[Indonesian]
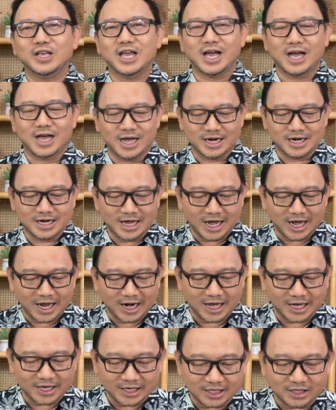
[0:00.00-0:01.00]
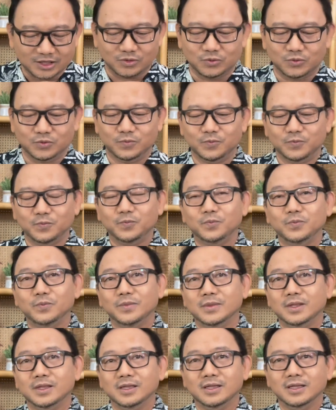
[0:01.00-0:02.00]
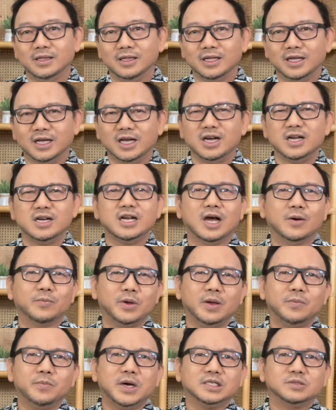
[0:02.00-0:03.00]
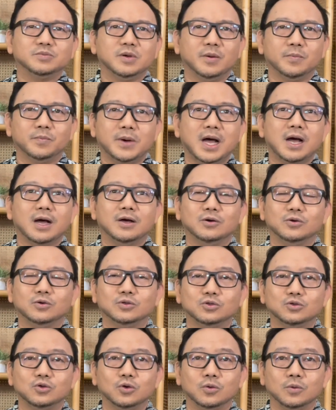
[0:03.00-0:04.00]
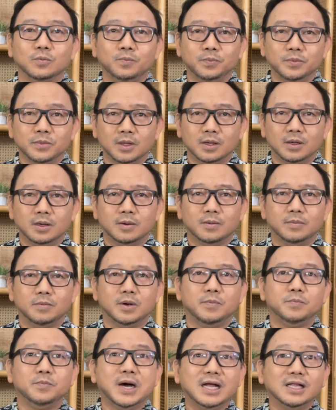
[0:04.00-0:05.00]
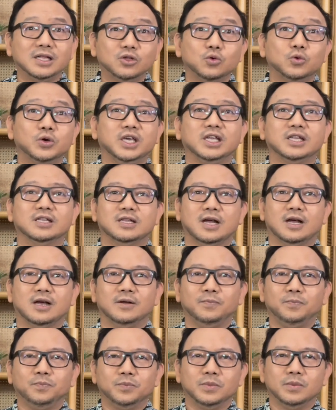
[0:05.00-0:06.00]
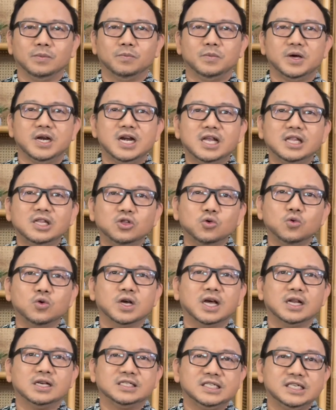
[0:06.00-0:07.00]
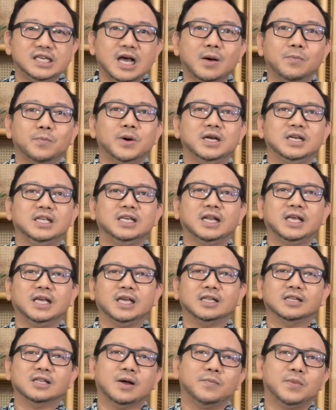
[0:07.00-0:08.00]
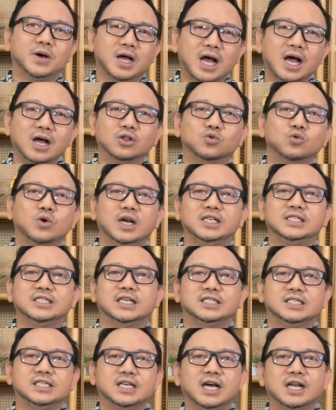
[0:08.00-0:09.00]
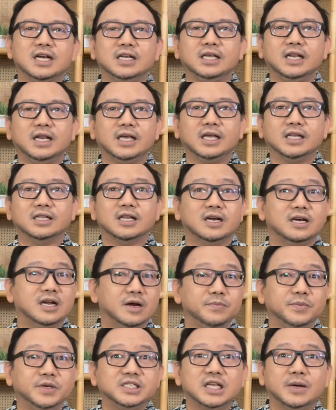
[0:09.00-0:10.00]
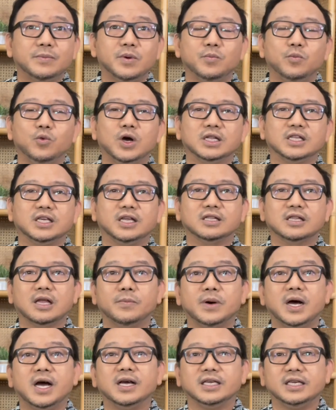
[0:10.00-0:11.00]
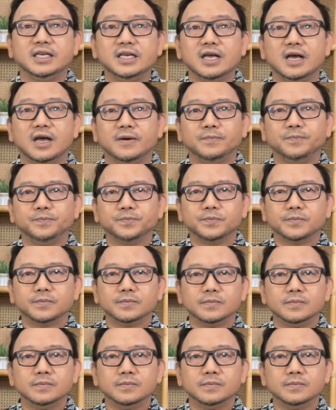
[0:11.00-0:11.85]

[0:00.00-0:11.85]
kemuliaan Allah itu. Kehendak bebas memang untuk membantu kita menentukan siapa diri kita, mengaktualisasikan diri kita, dan bisa membuat kita bahagia.